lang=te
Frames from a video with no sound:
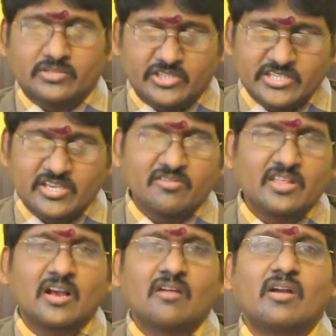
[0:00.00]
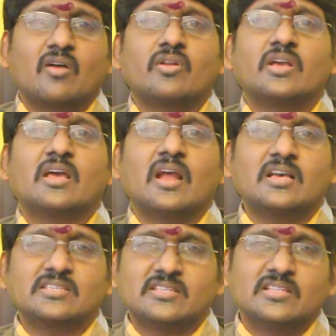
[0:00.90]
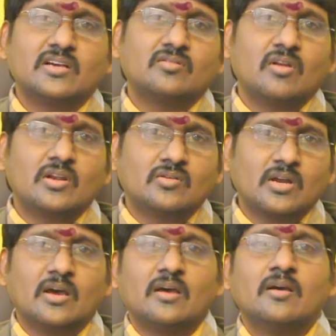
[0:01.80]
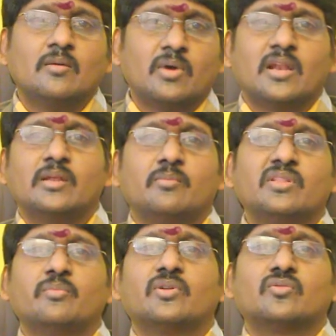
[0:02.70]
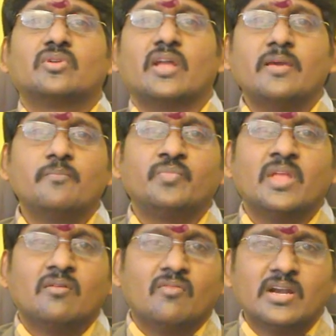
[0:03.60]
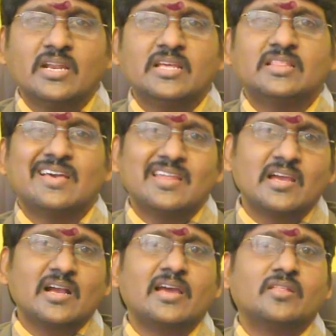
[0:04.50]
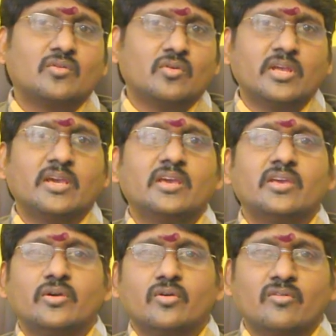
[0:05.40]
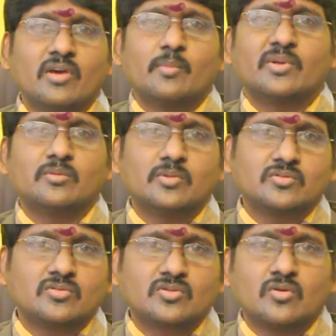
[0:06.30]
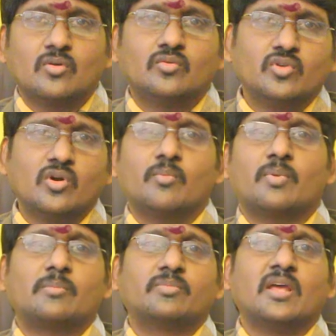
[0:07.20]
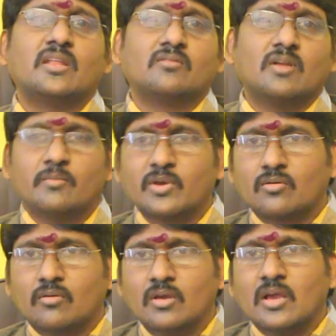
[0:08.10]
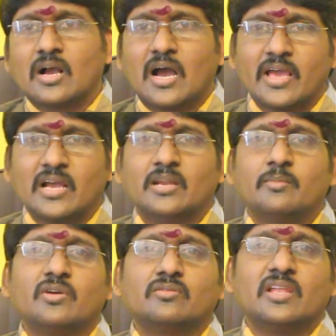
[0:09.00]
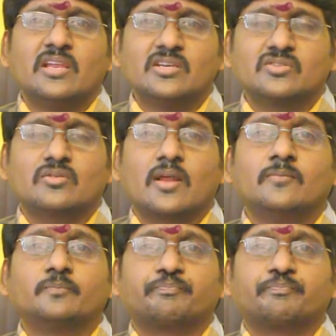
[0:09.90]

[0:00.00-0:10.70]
చేసే విధంగా కూడా కొన్ని గ్రహ స్థితిగతులన్నీ కూడా మనల్ని ఇబ్బంది పెడుతూ ఉంటాయి వాటిని ధైర్యంగా ఎదుర్కొని ఈ రెండు వేల పంతొమ్మిదో సంవత్సరంలో ఉద్యోగ ప్రాప్తి అనేది కూడా మీకు ఖాయంగా మీకు తెలియజేస్తున్నాను